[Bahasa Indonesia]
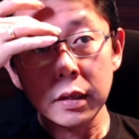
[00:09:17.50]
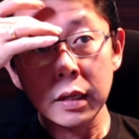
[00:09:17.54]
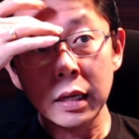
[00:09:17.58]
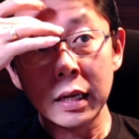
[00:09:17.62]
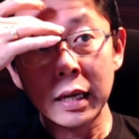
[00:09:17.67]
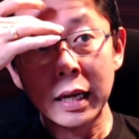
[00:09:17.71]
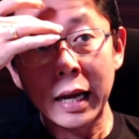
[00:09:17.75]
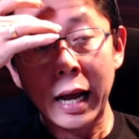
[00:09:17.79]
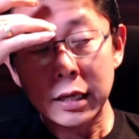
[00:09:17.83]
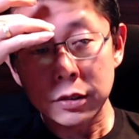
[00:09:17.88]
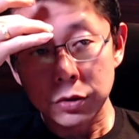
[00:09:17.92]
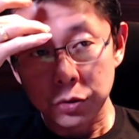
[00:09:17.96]

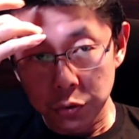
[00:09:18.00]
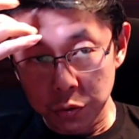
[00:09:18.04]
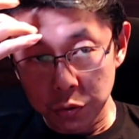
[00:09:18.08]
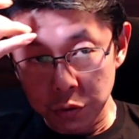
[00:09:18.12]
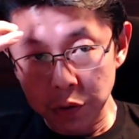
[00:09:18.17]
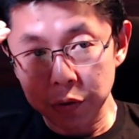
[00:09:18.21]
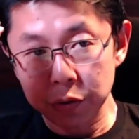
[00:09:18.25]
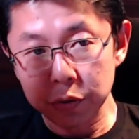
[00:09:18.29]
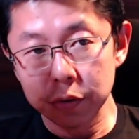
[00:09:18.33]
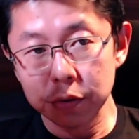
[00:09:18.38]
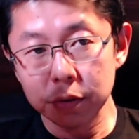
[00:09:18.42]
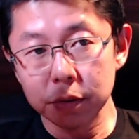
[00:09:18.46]

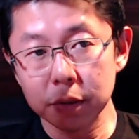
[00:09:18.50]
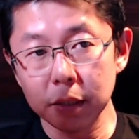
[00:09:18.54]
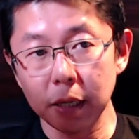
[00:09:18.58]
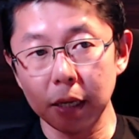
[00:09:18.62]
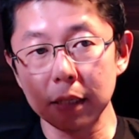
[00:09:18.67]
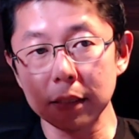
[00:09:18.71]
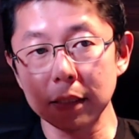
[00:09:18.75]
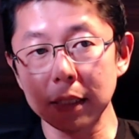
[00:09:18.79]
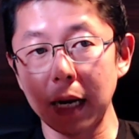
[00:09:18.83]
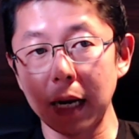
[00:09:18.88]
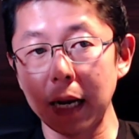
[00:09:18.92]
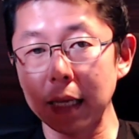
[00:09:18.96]
kasus
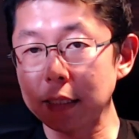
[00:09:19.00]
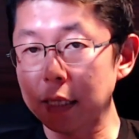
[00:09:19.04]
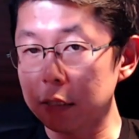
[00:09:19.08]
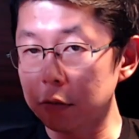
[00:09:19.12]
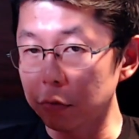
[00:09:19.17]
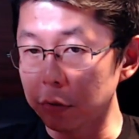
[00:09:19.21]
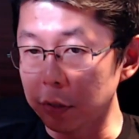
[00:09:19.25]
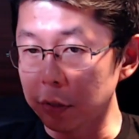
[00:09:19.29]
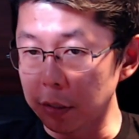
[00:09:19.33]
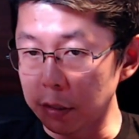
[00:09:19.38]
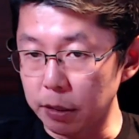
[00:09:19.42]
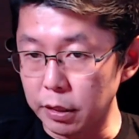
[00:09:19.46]
uh, salah
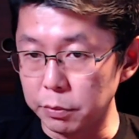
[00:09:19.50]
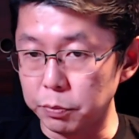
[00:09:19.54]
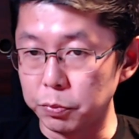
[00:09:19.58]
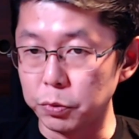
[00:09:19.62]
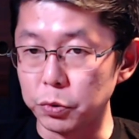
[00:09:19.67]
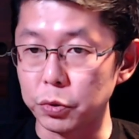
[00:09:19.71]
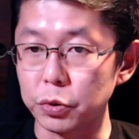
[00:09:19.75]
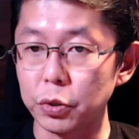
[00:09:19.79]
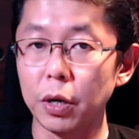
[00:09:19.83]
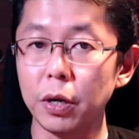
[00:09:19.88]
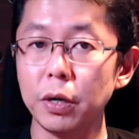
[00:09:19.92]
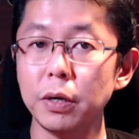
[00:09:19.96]
satu
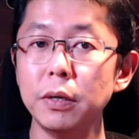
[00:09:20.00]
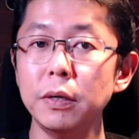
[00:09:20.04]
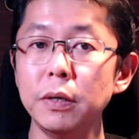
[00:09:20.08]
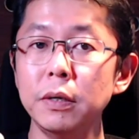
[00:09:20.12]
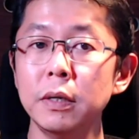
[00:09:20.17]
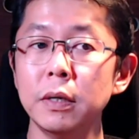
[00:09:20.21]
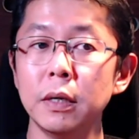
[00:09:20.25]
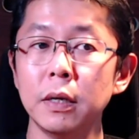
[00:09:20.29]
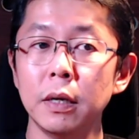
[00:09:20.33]
distributor